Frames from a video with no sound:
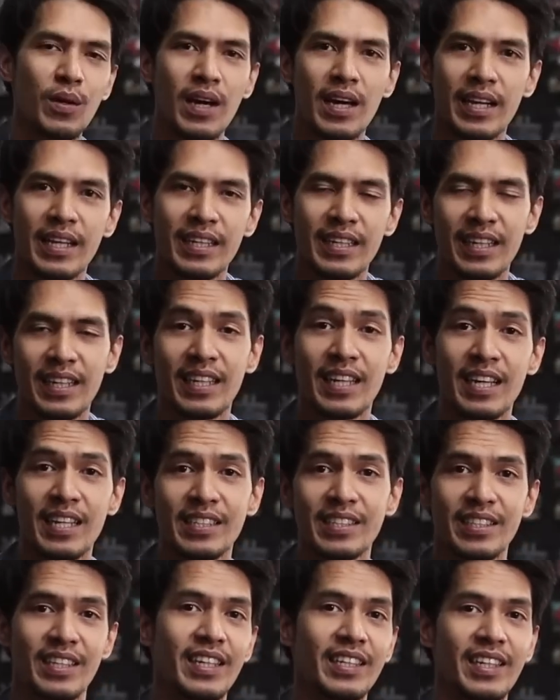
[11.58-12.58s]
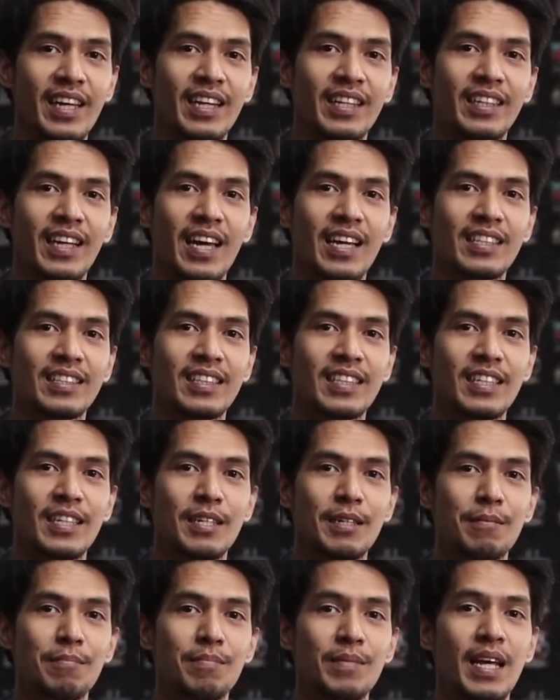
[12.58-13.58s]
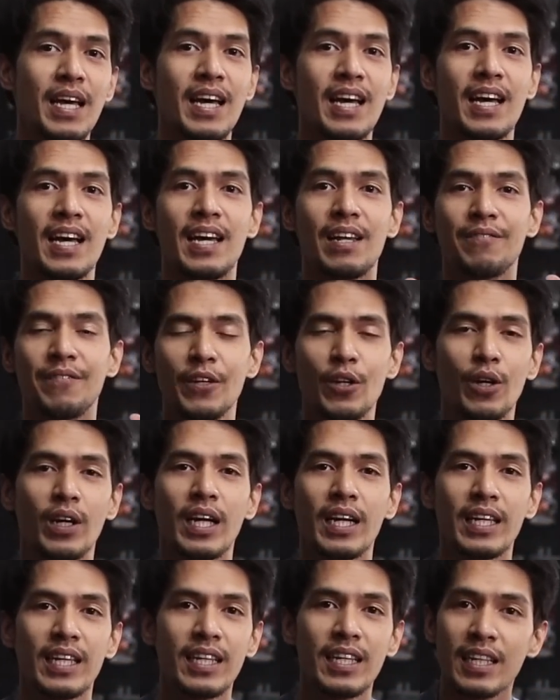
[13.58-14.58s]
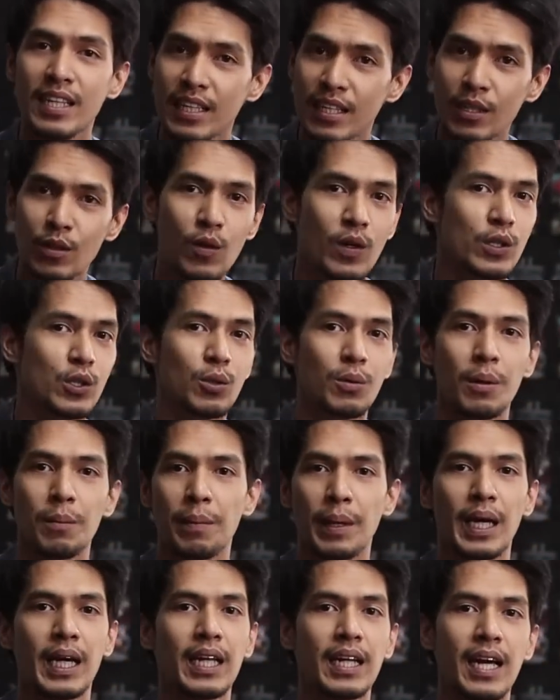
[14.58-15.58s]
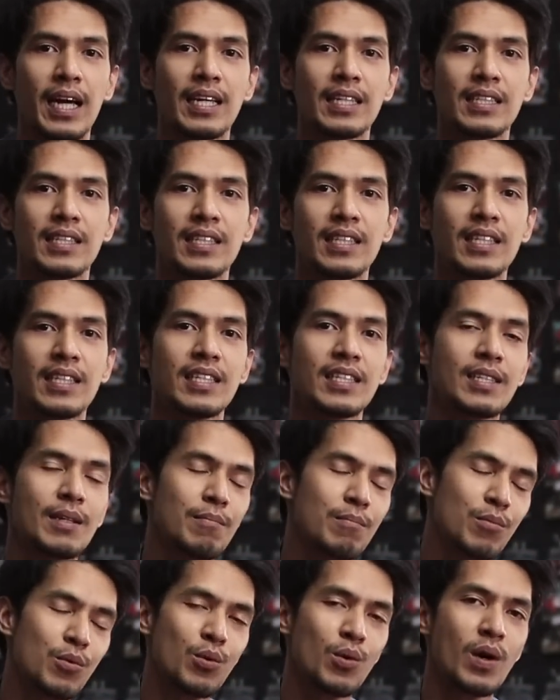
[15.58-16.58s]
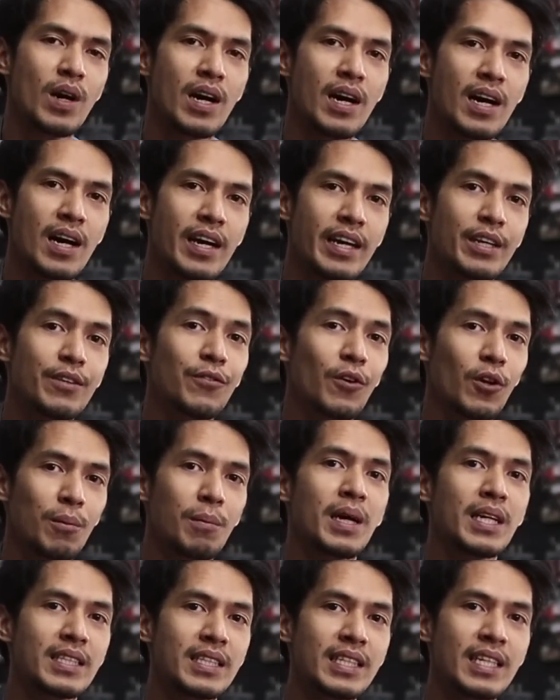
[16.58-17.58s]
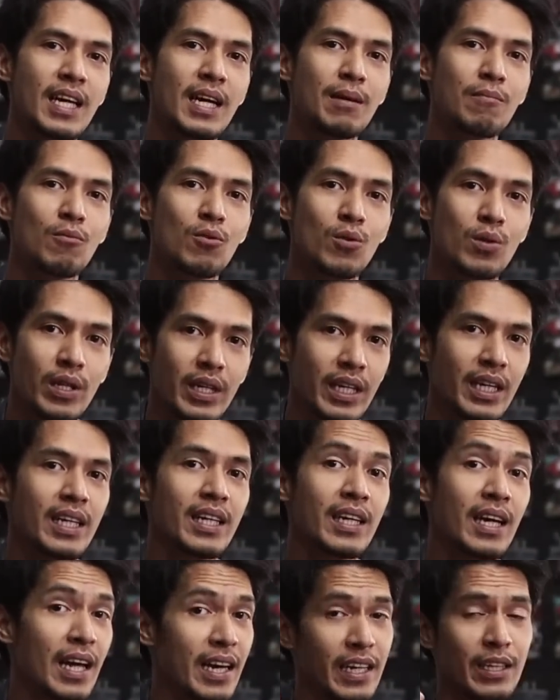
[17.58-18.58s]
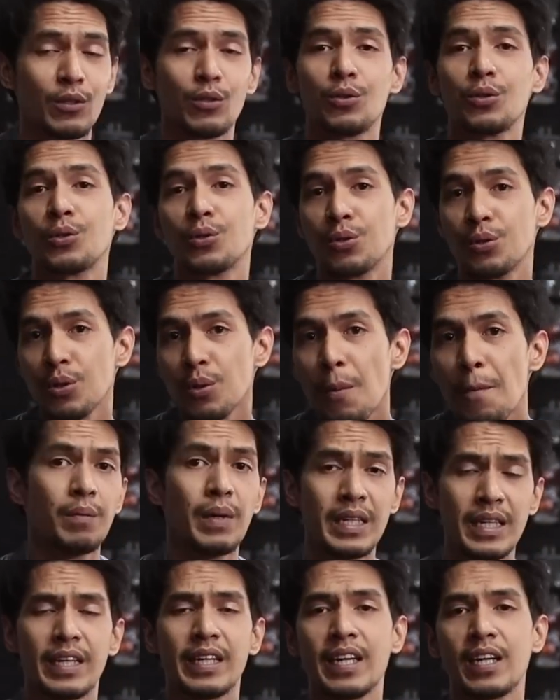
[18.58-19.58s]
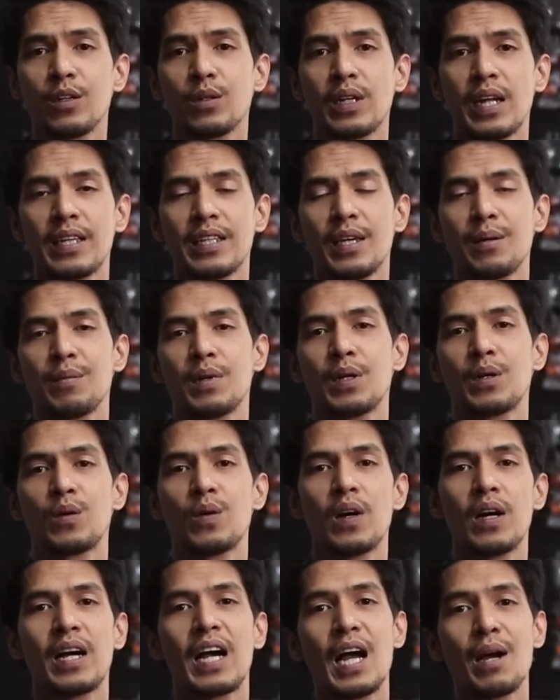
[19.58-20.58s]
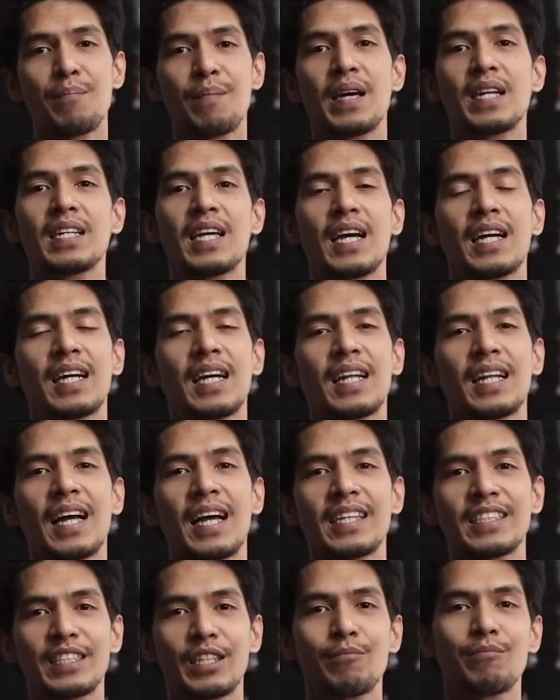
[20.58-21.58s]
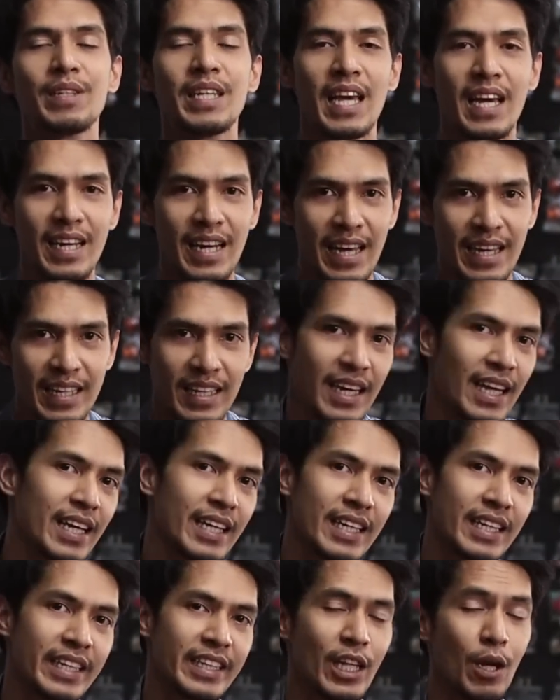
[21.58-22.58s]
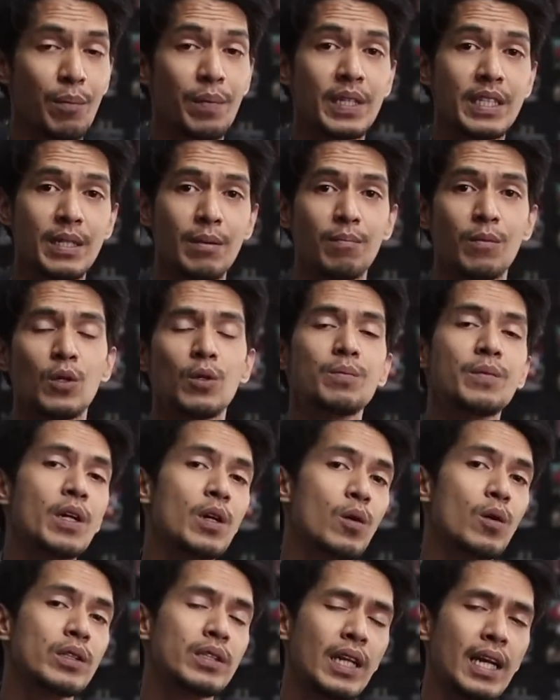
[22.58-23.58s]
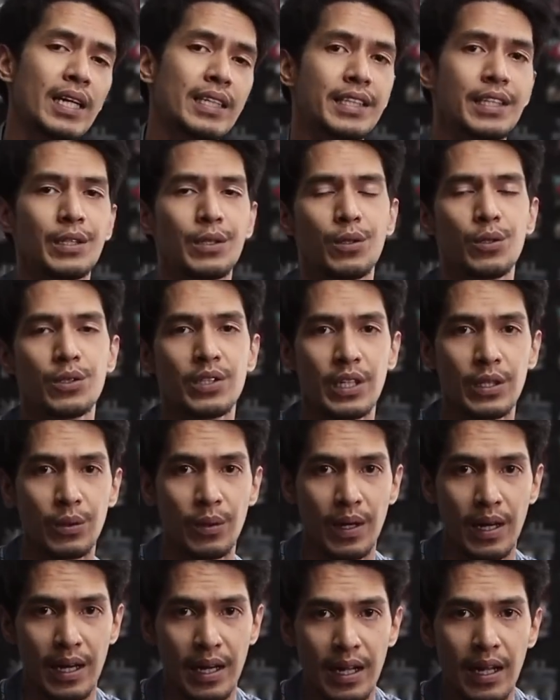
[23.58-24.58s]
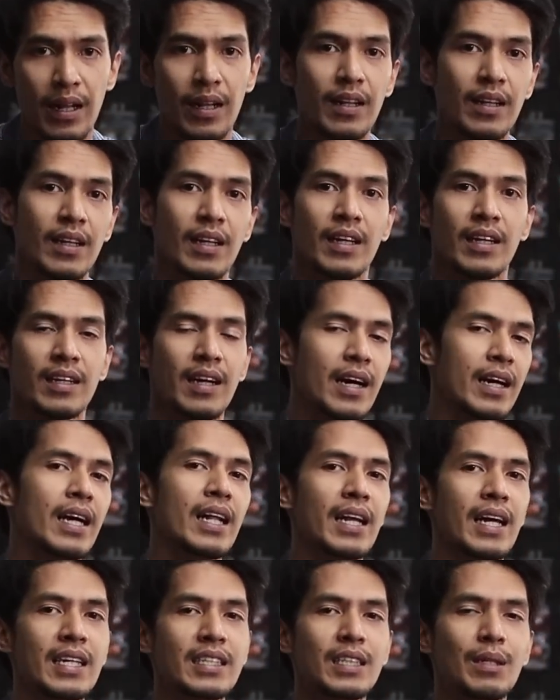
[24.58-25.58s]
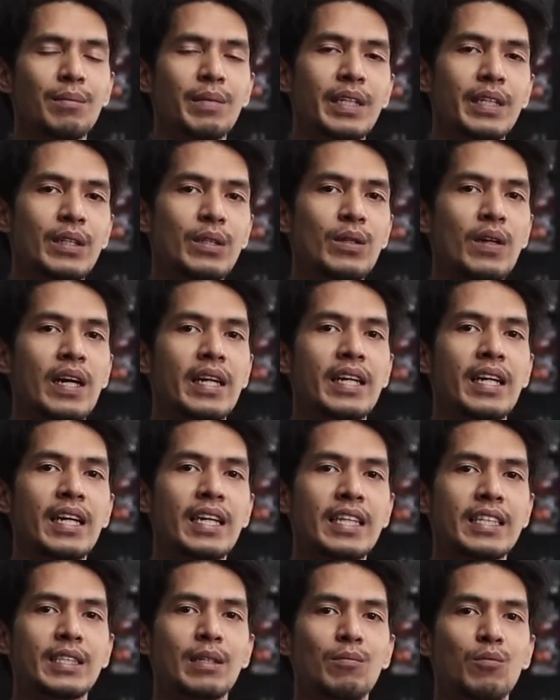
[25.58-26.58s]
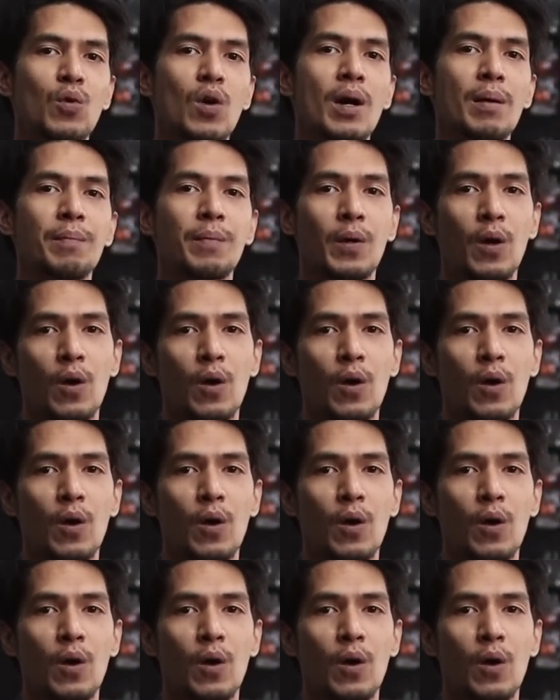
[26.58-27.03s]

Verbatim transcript: gue Arindra dari Street Art Custom dan video kali ini gue cuma pengen ngasih sebuah informasi yang mungkin kalian tunggu-tunggu. Banyak yang nanya sama gue, kapan gagal custom diadain lagi? Tapi sebelumnya gue jelasin dulu satu hal. Gagal Custom itu adalah sebuah